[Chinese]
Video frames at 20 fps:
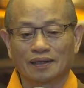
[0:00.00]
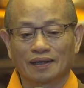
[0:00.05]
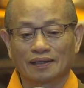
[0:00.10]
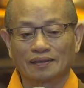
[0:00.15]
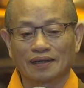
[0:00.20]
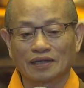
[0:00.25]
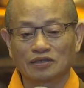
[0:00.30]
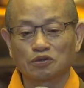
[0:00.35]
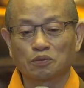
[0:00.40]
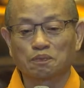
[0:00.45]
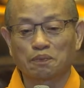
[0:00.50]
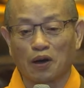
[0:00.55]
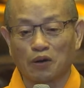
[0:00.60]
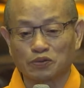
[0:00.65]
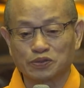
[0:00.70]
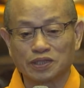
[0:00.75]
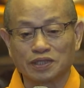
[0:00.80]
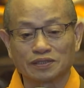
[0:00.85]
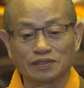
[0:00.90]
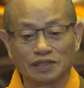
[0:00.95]
那就保
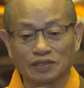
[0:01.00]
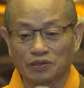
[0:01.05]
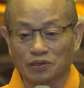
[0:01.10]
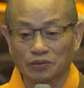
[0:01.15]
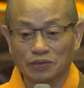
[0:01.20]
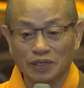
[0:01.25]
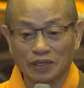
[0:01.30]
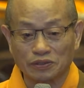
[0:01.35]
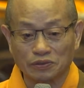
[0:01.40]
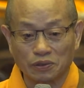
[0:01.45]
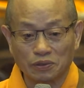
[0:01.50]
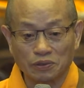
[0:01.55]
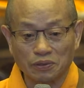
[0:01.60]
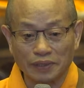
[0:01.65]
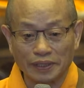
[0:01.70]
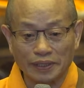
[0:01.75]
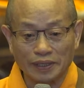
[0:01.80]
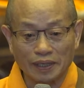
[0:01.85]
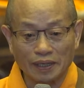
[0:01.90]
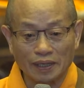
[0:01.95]
证你永远轮
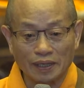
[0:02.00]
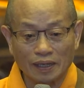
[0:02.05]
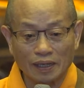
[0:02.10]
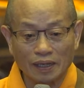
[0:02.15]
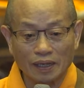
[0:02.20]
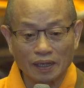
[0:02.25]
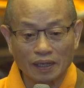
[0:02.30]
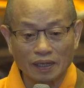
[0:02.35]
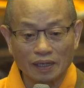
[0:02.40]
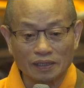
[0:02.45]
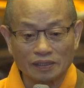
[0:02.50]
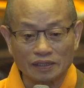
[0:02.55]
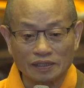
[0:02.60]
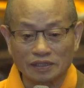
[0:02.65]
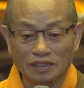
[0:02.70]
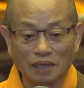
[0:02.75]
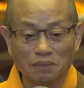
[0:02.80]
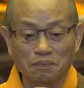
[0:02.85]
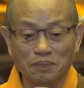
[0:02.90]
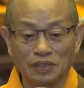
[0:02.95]
回，你
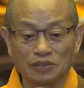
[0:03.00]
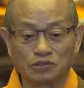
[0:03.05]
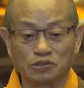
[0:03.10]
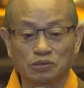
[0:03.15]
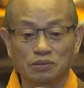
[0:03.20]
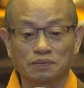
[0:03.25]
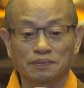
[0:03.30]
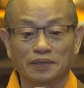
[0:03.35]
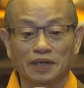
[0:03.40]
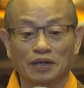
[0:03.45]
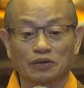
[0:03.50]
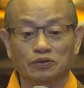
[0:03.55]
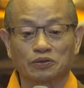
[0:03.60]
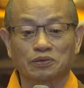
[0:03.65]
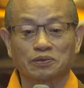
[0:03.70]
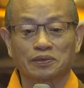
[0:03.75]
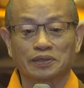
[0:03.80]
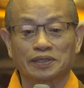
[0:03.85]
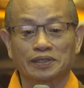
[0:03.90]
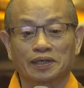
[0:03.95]
根本出不了轮
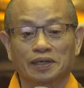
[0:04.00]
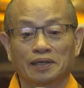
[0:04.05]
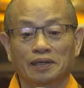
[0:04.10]
回。